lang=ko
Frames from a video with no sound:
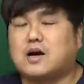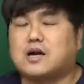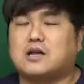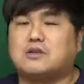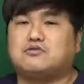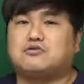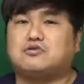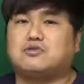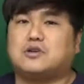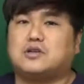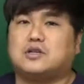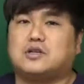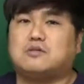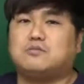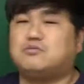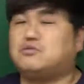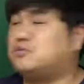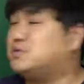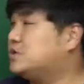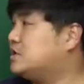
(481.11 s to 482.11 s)
알아두셔야 되는
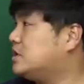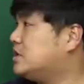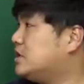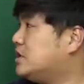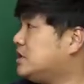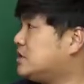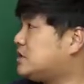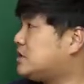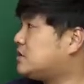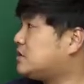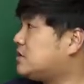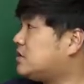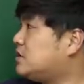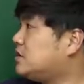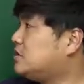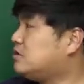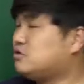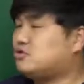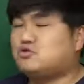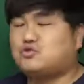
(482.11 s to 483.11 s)
부분들 즉
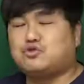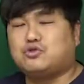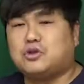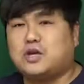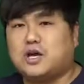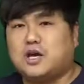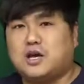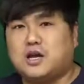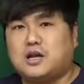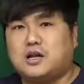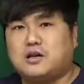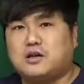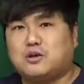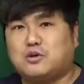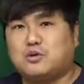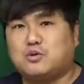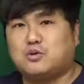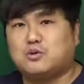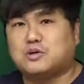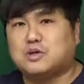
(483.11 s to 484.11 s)
주의해야 할
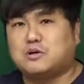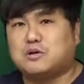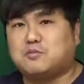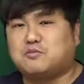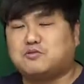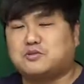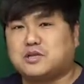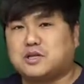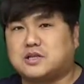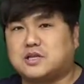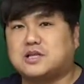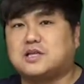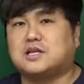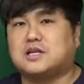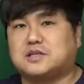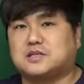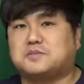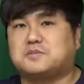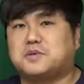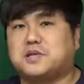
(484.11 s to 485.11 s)
형용사와 부사들이
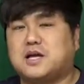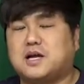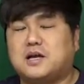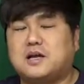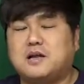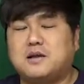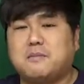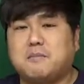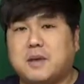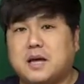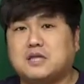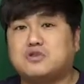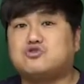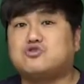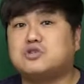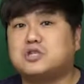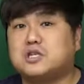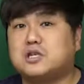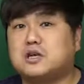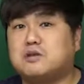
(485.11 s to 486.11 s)
되겠습니다. 많이
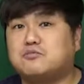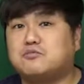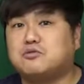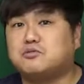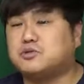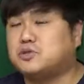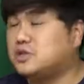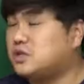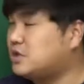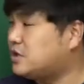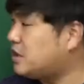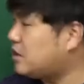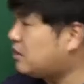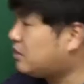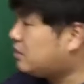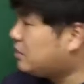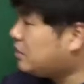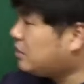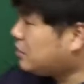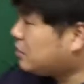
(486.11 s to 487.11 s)
출제되는
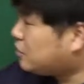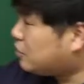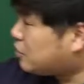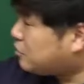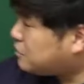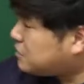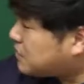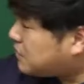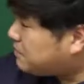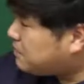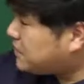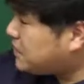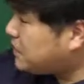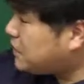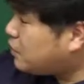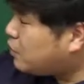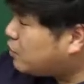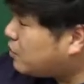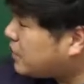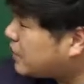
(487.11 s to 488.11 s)
부분들인데요. 여러분 제가
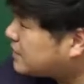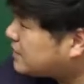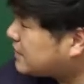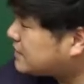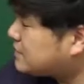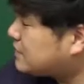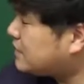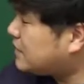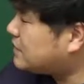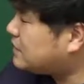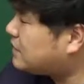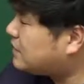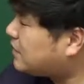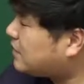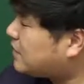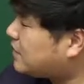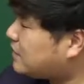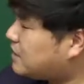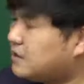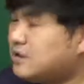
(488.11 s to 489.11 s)
빈 공간 딱
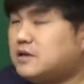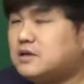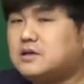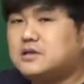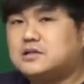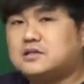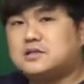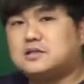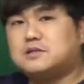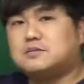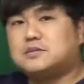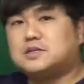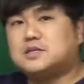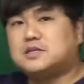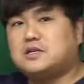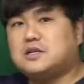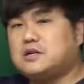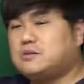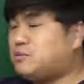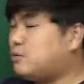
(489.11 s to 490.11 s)
써놨는데 지금
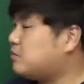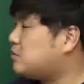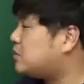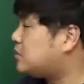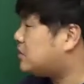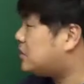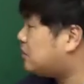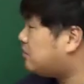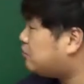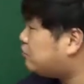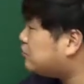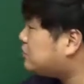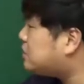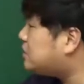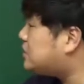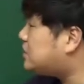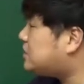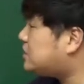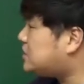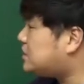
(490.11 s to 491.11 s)
스크린을 보면서 이게
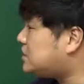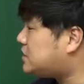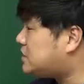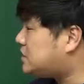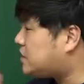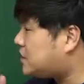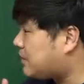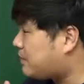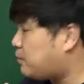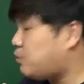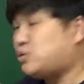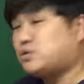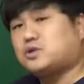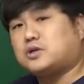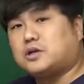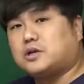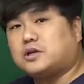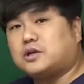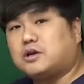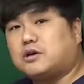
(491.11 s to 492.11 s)
무슨 뜻인지를 딱
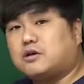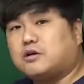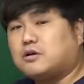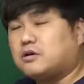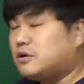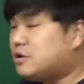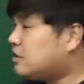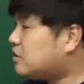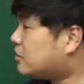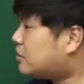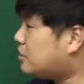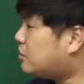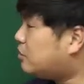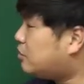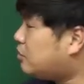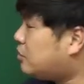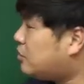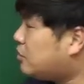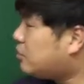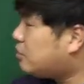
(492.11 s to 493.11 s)
보셔야 돼요.
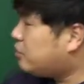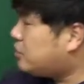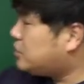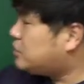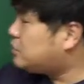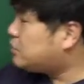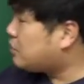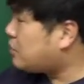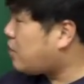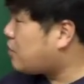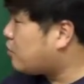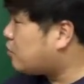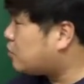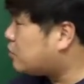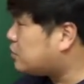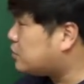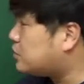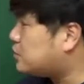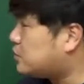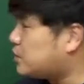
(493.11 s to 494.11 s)
그리고 왼쪽하고
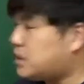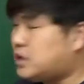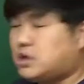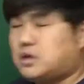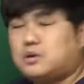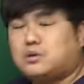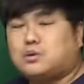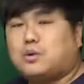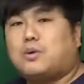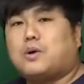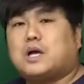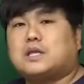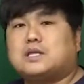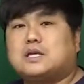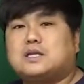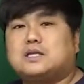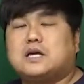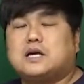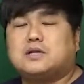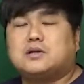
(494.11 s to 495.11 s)
오른쪽이
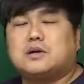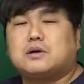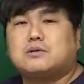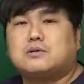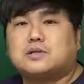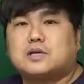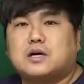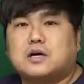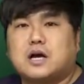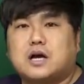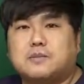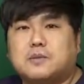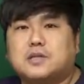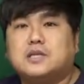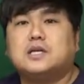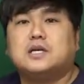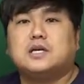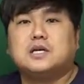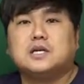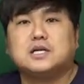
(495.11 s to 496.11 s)
똑같은 단어라고 생각하면
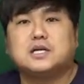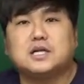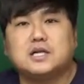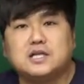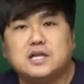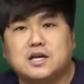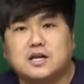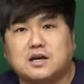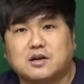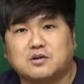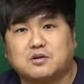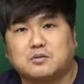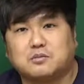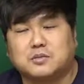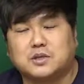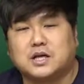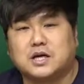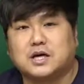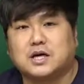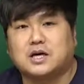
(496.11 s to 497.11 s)
큰일 나는
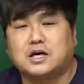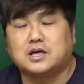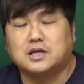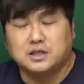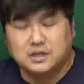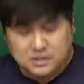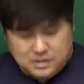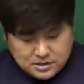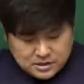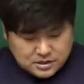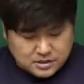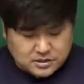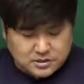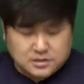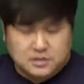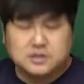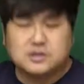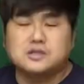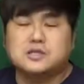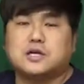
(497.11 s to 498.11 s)
겁니다. 그래서
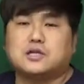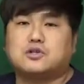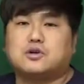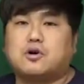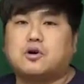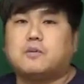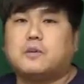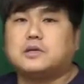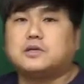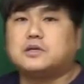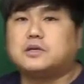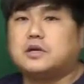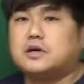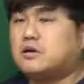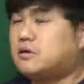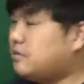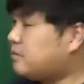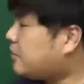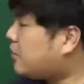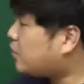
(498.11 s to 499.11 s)
뜻을 제가
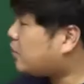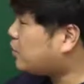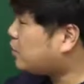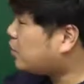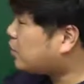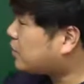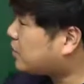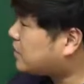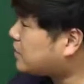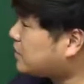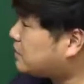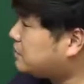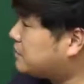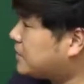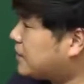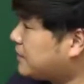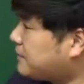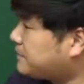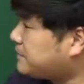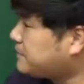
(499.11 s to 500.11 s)
적어봤는데요. 바로 이렇게
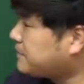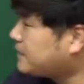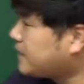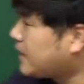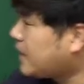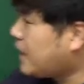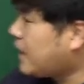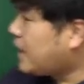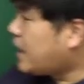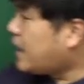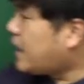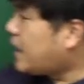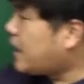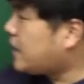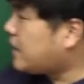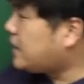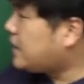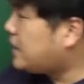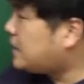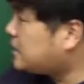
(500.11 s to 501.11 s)
됩니다.
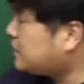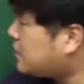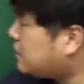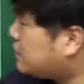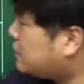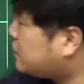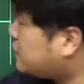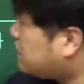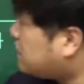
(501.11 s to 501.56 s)
high라는 단어는